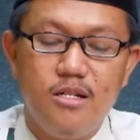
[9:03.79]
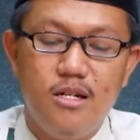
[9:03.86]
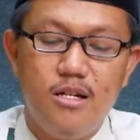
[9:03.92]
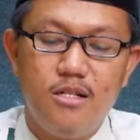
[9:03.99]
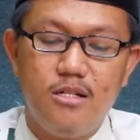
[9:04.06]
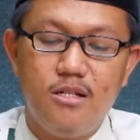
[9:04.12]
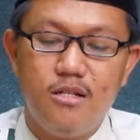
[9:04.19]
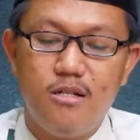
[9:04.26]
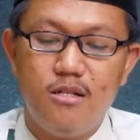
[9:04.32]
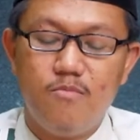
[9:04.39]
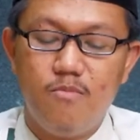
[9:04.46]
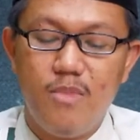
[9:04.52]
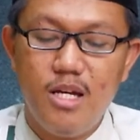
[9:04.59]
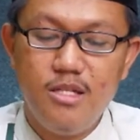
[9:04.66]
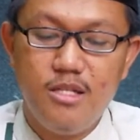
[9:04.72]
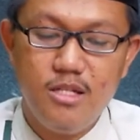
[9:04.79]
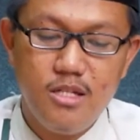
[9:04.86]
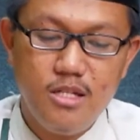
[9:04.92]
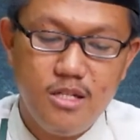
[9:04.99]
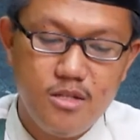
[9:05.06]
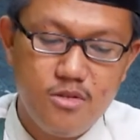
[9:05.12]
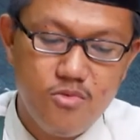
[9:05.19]
Dan
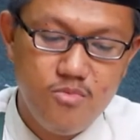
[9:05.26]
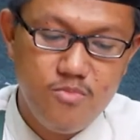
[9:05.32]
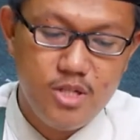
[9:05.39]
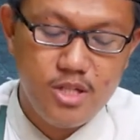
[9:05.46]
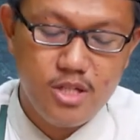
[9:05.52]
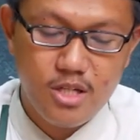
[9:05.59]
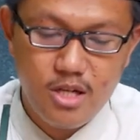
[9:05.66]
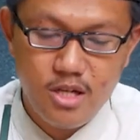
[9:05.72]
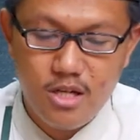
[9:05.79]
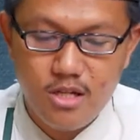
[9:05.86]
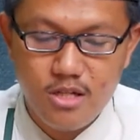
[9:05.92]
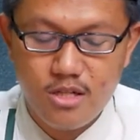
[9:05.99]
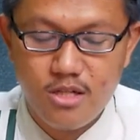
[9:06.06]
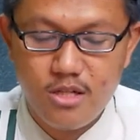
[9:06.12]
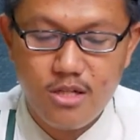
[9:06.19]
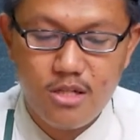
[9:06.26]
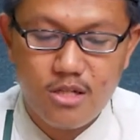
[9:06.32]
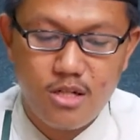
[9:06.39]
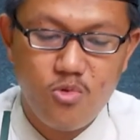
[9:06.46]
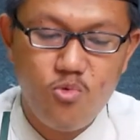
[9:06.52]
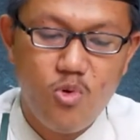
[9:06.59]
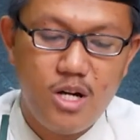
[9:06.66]
mazi itu bisa
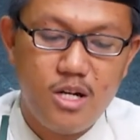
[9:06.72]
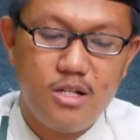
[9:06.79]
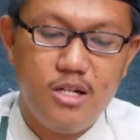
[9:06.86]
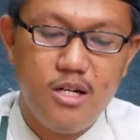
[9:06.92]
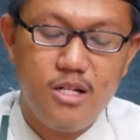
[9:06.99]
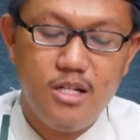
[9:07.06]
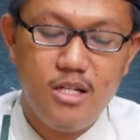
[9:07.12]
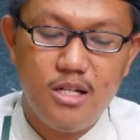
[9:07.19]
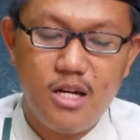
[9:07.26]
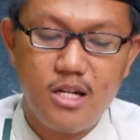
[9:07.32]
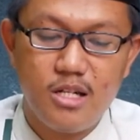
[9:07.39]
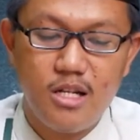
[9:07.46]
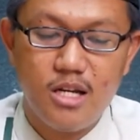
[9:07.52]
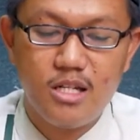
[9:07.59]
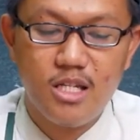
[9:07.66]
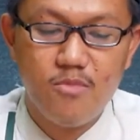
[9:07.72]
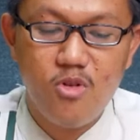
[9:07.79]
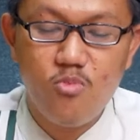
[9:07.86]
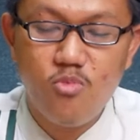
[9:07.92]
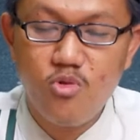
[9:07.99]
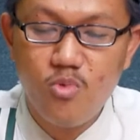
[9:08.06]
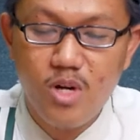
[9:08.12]
keluar dari laki-laki
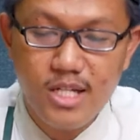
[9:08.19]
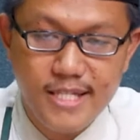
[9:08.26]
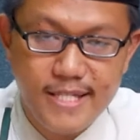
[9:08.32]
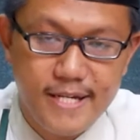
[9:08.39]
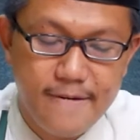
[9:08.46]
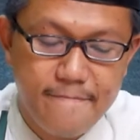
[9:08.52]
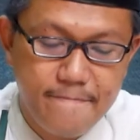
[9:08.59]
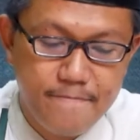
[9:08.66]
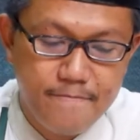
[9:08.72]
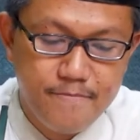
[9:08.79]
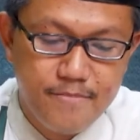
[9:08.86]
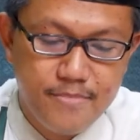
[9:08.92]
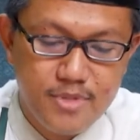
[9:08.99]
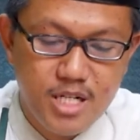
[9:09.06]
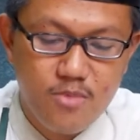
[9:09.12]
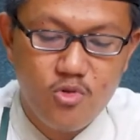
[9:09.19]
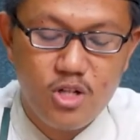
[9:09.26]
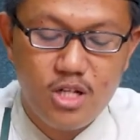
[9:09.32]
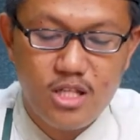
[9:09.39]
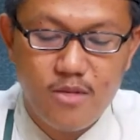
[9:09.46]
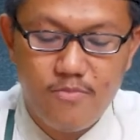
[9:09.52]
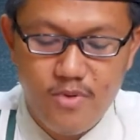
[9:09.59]
maupun wanita namun
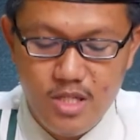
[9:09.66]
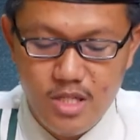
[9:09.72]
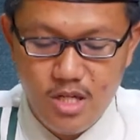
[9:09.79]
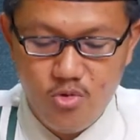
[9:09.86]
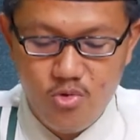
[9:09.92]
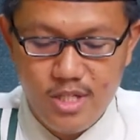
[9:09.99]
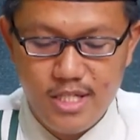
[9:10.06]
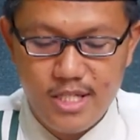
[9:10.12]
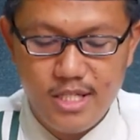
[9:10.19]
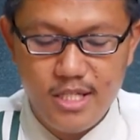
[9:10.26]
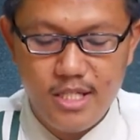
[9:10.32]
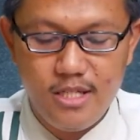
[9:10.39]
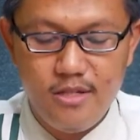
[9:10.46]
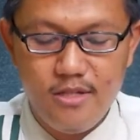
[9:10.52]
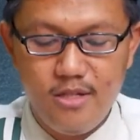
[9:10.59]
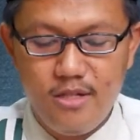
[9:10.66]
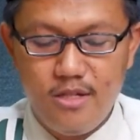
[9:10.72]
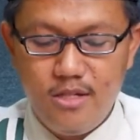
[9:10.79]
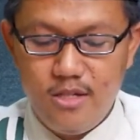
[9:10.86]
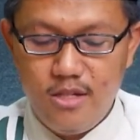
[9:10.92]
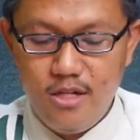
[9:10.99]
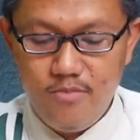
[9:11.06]
kata beliau di sini,
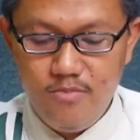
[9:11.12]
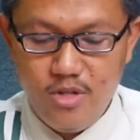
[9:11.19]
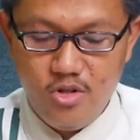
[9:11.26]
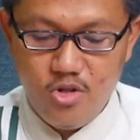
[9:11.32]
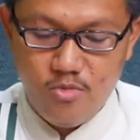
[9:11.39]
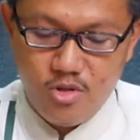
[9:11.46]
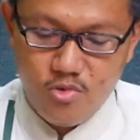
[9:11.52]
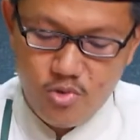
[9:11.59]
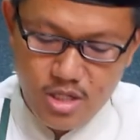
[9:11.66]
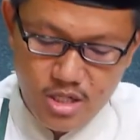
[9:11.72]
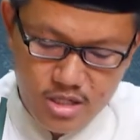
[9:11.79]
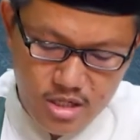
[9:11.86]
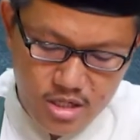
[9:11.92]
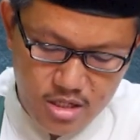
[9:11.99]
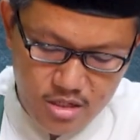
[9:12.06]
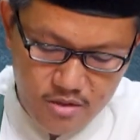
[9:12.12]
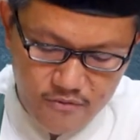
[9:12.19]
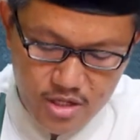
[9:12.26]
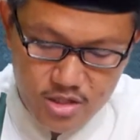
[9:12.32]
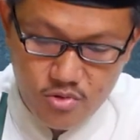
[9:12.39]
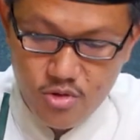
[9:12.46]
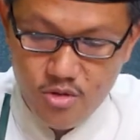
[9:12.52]
ya, beliau menukil dari
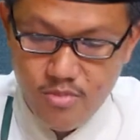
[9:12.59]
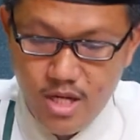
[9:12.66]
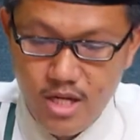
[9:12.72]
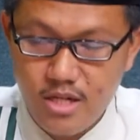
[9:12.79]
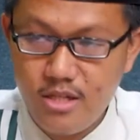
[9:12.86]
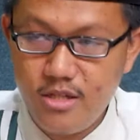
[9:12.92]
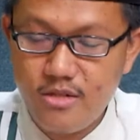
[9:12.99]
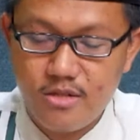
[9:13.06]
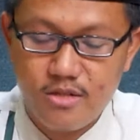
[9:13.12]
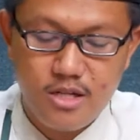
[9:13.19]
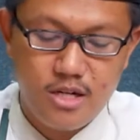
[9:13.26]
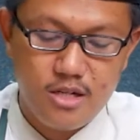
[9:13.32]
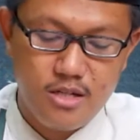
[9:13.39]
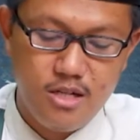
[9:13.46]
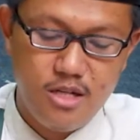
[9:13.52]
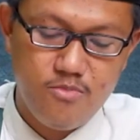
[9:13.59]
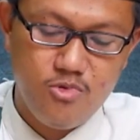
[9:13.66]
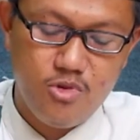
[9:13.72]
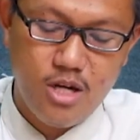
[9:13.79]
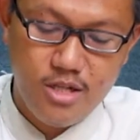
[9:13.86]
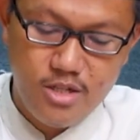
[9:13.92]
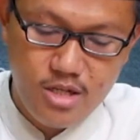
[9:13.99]
Fathul Bari karya
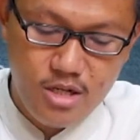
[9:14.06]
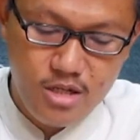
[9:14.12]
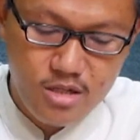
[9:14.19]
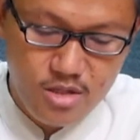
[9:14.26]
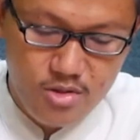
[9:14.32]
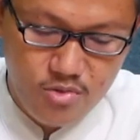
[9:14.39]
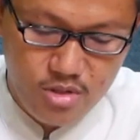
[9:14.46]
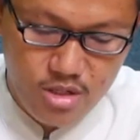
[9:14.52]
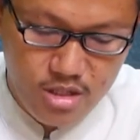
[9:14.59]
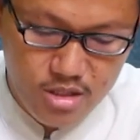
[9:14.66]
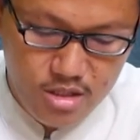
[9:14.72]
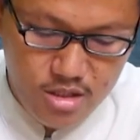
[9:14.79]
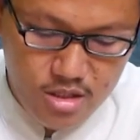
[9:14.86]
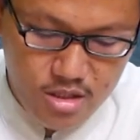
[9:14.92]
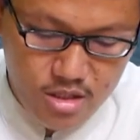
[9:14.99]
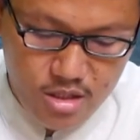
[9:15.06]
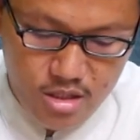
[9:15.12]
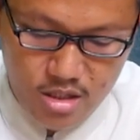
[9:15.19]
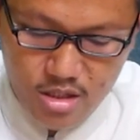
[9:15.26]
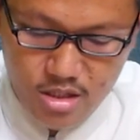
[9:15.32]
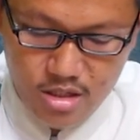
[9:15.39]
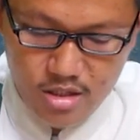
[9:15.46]
Ibnu Hajar dan juga
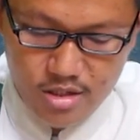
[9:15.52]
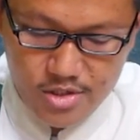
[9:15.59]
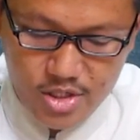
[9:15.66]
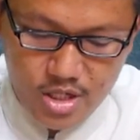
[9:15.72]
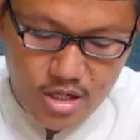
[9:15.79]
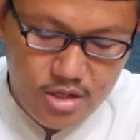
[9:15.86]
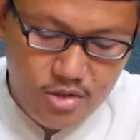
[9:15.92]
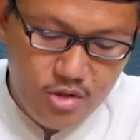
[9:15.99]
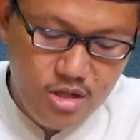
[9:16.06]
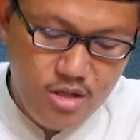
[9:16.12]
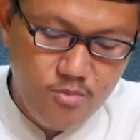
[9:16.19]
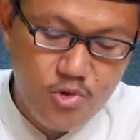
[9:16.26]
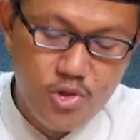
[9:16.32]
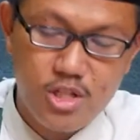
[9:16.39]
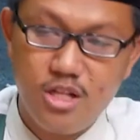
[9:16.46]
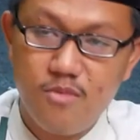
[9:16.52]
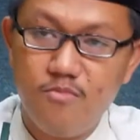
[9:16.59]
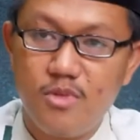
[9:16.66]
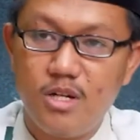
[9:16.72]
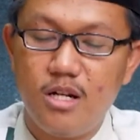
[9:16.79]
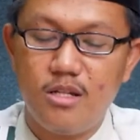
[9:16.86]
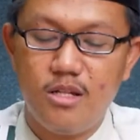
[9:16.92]
uh, Syarah Sahih Muslim
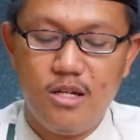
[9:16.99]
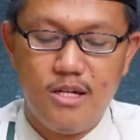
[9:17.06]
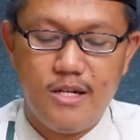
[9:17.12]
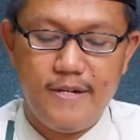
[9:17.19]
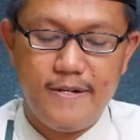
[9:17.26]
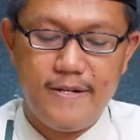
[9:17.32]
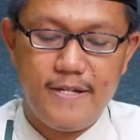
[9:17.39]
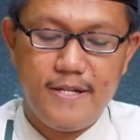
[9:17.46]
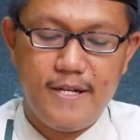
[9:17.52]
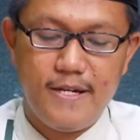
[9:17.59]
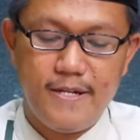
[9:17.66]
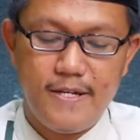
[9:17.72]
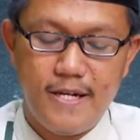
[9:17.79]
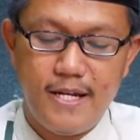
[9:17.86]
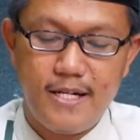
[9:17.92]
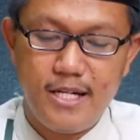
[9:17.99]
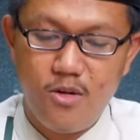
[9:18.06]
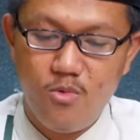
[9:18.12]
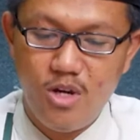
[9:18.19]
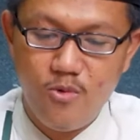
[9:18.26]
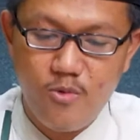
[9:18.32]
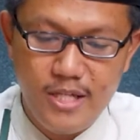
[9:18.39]
karya
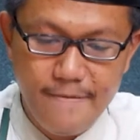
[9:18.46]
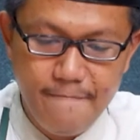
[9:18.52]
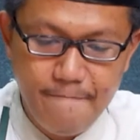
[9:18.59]
An-Nawawi